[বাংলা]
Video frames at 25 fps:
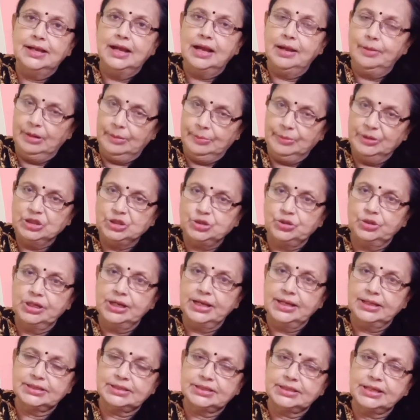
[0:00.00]
আমার পেছনে
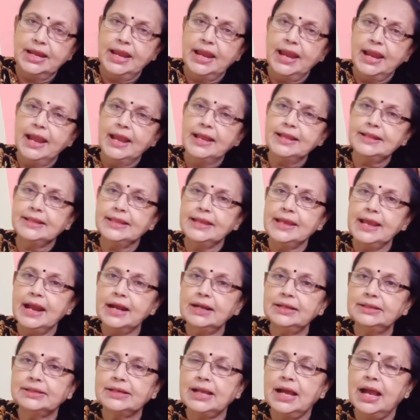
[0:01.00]
আছে এই
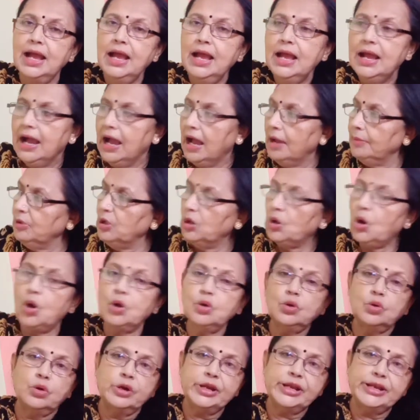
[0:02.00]
দেয়ালটা আমি রং
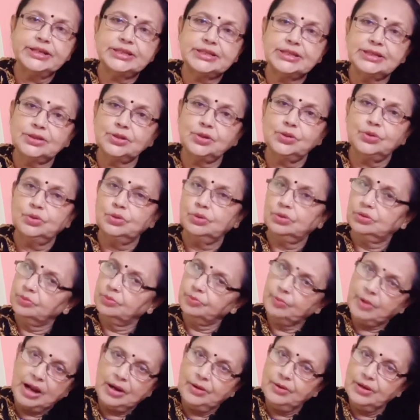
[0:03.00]
করিয়েছি তো
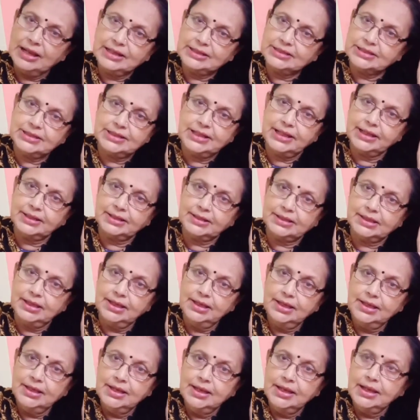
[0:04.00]
ভালো লাগছে দেখতে
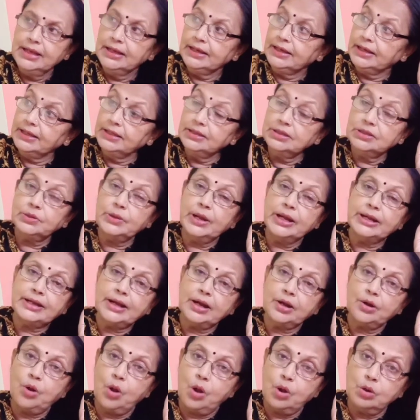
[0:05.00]
কিন্তু
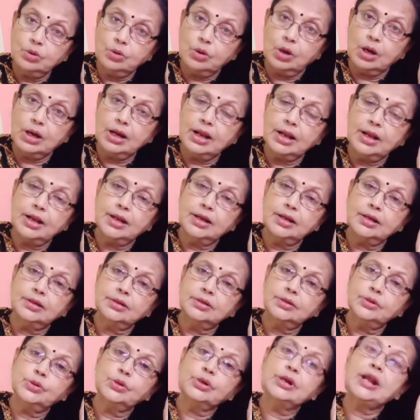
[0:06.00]
এটা রং
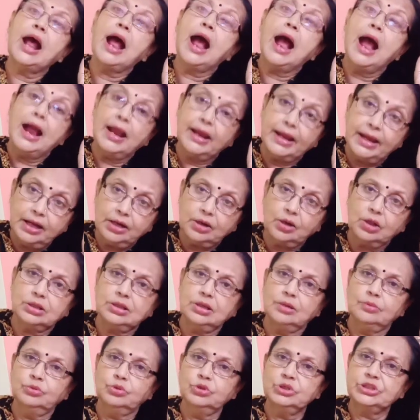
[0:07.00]
করানোর আগের
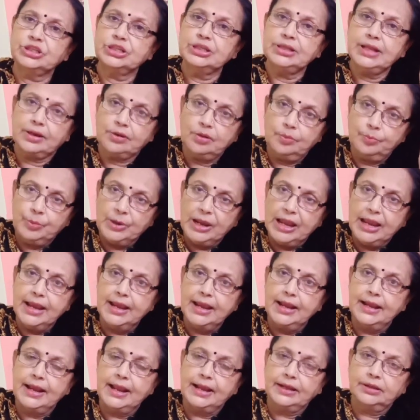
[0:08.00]
কথা বলছি দেখো
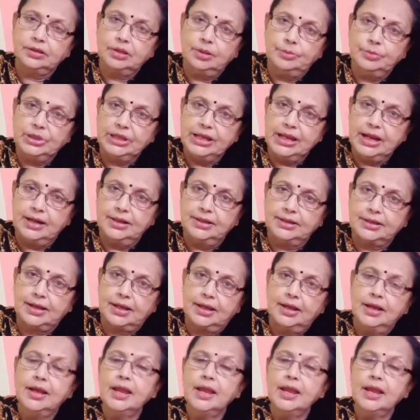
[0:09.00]
প্লেন একদম দেয়ালটা